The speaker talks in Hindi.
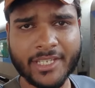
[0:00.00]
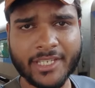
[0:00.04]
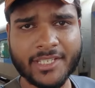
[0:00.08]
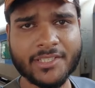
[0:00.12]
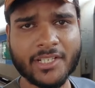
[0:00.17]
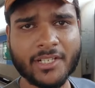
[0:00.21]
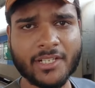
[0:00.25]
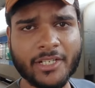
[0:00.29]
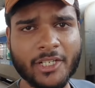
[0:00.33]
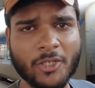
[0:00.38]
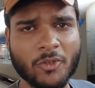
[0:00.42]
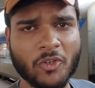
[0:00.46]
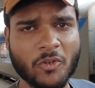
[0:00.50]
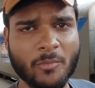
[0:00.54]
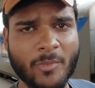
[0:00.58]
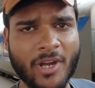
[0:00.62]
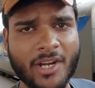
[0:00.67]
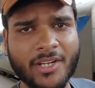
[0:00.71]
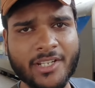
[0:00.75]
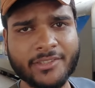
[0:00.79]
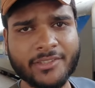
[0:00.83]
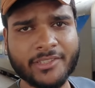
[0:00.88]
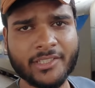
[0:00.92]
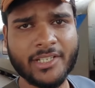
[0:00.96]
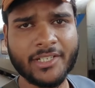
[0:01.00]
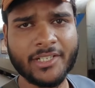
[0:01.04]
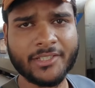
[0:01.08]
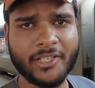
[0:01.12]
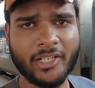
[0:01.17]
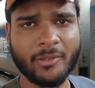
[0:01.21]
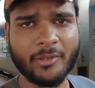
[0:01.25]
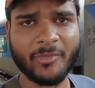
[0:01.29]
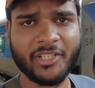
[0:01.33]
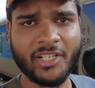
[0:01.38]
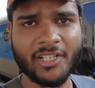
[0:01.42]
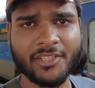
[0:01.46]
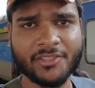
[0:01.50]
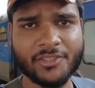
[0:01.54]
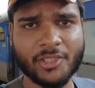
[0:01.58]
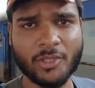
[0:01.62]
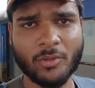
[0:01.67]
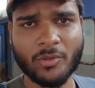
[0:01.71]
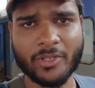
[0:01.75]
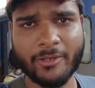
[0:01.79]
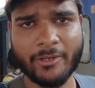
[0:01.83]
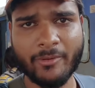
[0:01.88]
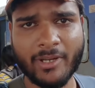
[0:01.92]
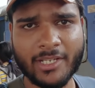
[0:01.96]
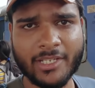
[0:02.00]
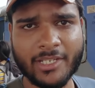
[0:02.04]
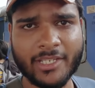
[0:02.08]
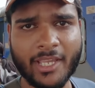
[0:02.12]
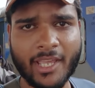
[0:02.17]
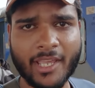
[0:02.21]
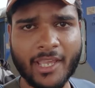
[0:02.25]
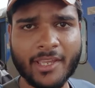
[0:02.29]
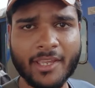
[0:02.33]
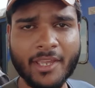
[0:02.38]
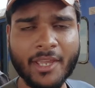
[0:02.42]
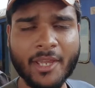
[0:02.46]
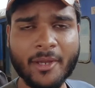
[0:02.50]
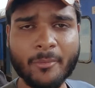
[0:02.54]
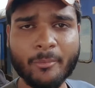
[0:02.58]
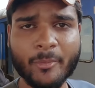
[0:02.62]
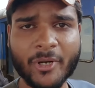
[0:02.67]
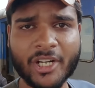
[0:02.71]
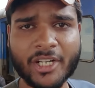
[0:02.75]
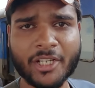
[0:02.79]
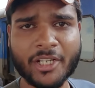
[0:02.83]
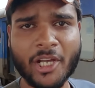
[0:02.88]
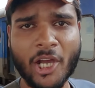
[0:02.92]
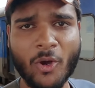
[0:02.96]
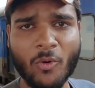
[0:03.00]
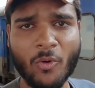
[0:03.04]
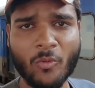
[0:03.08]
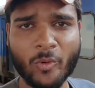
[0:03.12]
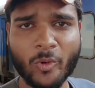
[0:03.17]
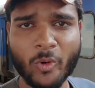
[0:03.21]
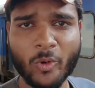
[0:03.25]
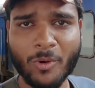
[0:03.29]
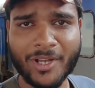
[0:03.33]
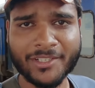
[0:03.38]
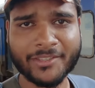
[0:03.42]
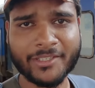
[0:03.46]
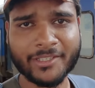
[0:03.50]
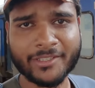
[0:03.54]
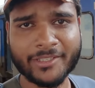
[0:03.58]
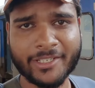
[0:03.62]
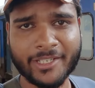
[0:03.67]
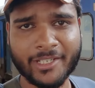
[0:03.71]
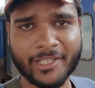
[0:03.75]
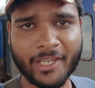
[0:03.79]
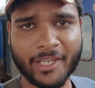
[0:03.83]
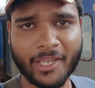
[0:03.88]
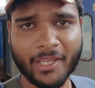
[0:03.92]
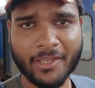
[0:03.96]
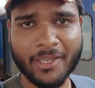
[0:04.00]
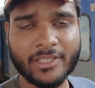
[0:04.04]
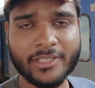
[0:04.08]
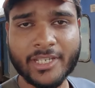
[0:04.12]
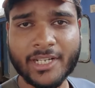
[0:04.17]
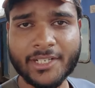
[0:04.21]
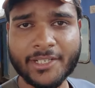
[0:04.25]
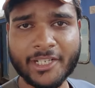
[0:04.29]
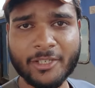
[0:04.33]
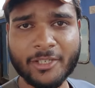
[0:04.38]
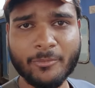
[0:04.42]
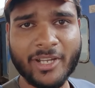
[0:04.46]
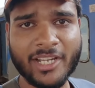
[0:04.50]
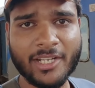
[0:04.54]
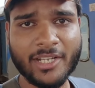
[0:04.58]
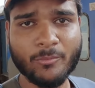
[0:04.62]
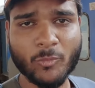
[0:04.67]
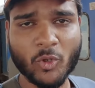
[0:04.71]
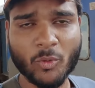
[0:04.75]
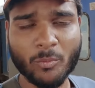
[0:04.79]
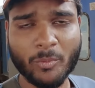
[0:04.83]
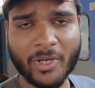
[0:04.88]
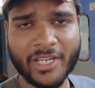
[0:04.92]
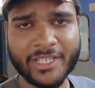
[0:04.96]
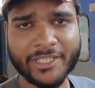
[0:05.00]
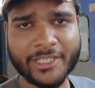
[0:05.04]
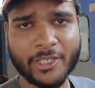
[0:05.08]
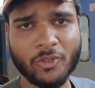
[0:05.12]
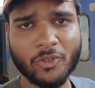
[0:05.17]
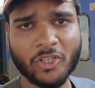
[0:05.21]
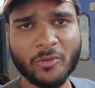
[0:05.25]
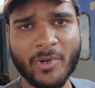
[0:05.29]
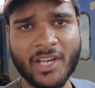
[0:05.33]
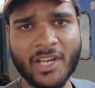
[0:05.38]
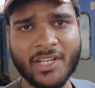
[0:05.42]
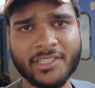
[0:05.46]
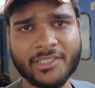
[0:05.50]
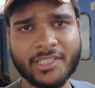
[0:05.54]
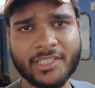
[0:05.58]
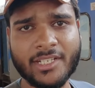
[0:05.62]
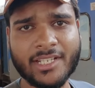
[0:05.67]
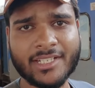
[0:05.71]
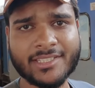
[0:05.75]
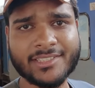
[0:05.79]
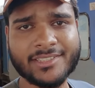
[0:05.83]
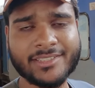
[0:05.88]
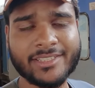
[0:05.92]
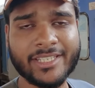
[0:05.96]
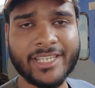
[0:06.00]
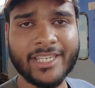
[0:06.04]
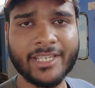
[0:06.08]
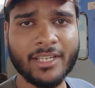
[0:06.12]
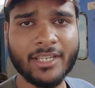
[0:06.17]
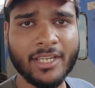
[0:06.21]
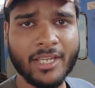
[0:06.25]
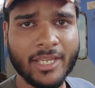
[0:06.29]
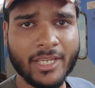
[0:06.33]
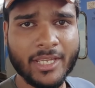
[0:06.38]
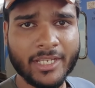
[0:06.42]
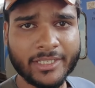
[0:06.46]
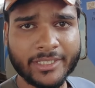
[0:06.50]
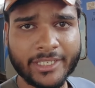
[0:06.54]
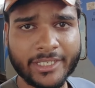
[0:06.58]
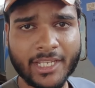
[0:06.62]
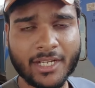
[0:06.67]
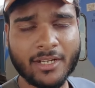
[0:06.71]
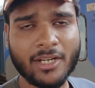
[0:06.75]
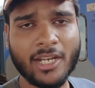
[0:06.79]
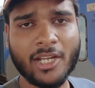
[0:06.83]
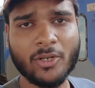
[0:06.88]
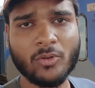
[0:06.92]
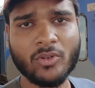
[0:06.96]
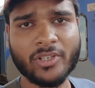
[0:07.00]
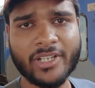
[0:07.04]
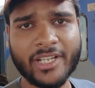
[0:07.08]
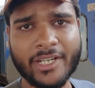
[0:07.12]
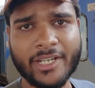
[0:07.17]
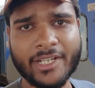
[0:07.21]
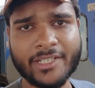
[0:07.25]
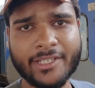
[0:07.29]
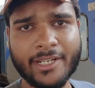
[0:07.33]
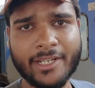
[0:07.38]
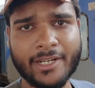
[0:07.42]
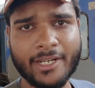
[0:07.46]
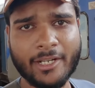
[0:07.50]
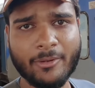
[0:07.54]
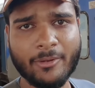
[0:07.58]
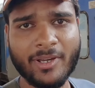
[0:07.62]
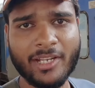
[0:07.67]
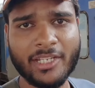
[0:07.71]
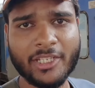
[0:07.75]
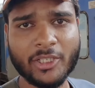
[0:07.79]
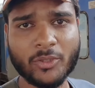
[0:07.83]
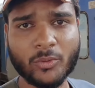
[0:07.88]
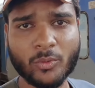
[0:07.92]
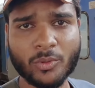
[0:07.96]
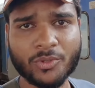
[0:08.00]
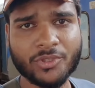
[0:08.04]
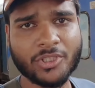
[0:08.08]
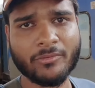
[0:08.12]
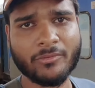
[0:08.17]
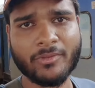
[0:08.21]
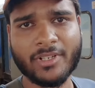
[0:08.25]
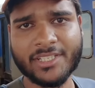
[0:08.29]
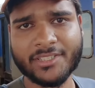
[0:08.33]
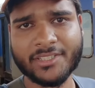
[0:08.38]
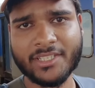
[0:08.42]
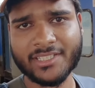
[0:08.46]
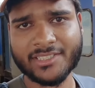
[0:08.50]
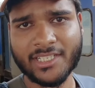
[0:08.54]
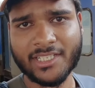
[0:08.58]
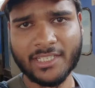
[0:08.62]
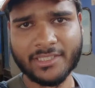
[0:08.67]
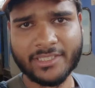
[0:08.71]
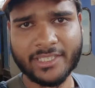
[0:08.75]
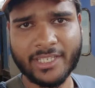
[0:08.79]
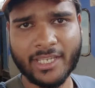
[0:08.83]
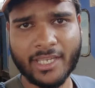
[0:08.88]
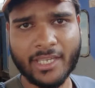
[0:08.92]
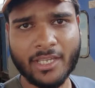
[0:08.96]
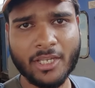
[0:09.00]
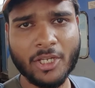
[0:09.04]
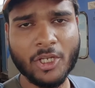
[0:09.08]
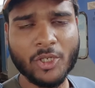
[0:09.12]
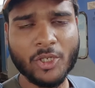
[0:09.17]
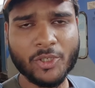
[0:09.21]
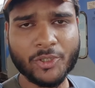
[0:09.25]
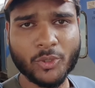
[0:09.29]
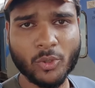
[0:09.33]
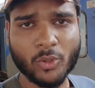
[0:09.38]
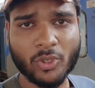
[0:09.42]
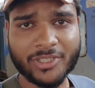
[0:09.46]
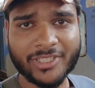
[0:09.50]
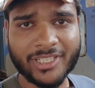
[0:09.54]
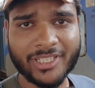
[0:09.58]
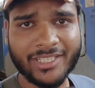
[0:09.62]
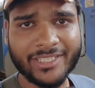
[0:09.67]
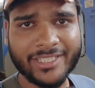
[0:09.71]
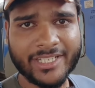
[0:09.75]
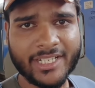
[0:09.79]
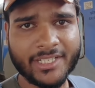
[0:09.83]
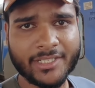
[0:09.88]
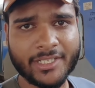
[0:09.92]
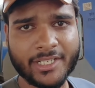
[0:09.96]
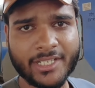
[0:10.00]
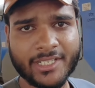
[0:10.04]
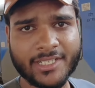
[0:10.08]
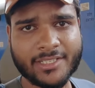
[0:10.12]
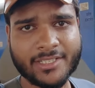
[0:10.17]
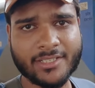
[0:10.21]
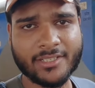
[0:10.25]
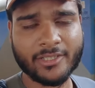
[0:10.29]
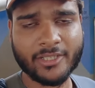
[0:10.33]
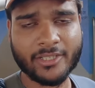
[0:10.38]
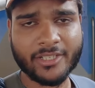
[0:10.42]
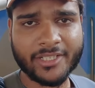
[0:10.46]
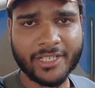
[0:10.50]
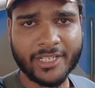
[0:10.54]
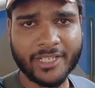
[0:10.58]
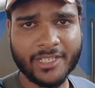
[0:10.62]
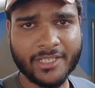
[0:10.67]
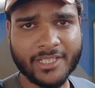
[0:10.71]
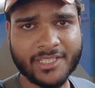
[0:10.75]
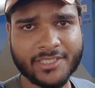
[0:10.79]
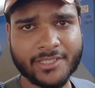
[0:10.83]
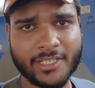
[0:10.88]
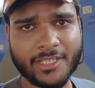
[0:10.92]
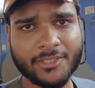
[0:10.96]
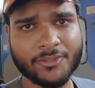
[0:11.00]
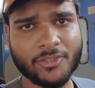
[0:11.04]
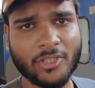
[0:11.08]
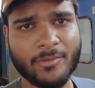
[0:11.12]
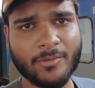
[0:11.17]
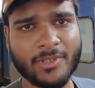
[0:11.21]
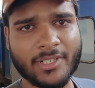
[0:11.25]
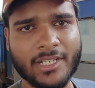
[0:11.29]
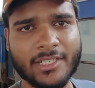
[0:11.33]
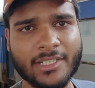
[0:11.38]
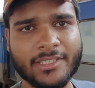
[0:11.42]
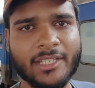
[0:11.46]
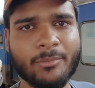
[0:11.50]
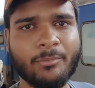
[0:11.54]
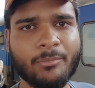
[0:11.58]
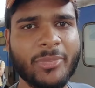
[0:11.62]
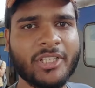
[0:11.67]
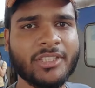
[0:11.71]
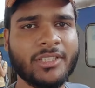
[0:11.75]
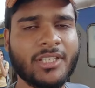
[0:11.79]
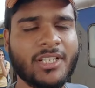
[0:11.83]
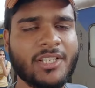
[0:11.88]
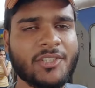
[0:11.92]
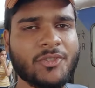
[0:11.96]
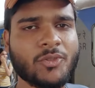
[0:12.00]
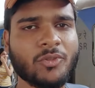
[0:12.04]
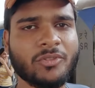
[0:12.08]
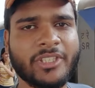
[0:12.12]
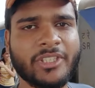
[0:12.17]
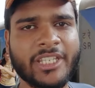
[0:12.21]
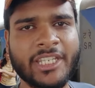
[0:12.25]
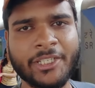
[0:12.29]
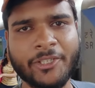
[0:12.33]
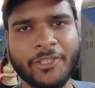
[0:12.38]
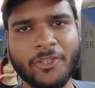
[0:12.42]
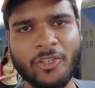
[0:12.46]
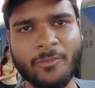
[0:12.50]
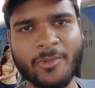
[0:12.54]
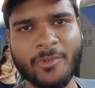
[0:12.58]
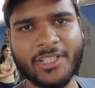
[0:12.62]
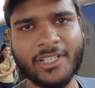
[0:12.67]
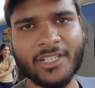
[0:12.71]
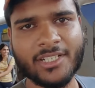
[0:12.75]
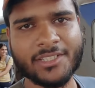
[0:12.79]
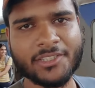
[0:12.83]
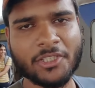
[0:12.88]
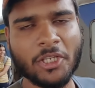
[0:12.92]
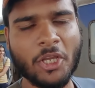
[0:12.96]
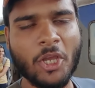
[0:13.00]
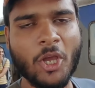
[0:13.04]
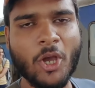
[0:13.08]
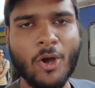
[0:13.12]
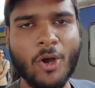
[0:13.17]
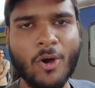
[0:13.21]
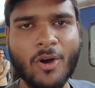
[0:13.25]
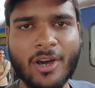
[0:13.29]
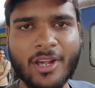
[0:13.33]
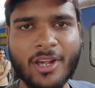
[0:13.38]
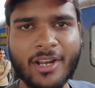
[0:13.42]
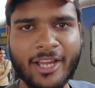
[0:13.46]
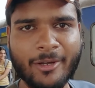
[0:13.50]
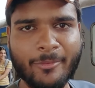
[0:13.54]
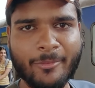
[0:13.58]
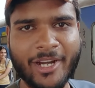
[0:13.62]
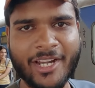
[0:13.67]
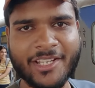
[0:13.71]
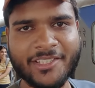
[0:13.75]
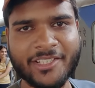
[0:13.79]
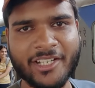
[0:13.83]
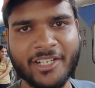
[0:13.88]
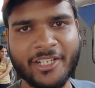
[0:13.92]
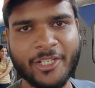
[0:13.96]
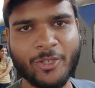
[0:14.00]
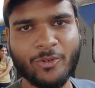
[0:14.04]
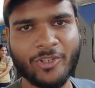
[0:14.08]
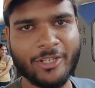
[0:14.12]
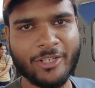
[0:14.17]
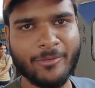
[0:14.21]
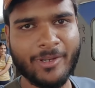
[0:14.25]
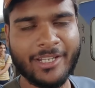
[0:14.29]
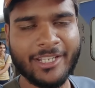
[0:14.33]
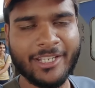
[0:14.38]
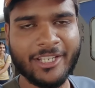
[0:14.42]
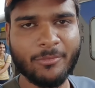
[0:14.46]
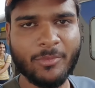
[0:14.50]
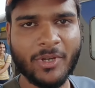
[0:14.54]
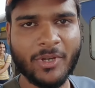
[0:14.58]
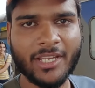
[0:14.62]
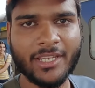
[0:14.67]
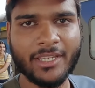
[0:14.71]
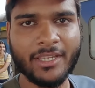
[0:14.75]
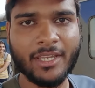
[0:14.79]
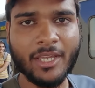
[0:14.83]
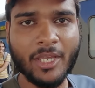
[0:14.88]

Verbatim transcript: ये जर्नी लुकमान्य तिलक टर्मिनल से होने वाली है मडगांव गोवा तक के लिए ये ट्रेन भाई मुंबई के लुकमान्य तिलक से केरला को कनेक्ट करने वाली कुच्चूवली तक जाती है टोटल ये ट्रेन ट्रेन डिस्टेंस कवर करती है पंद्रह किलोमीटर और हमारी जर्नी होने वाली है भाई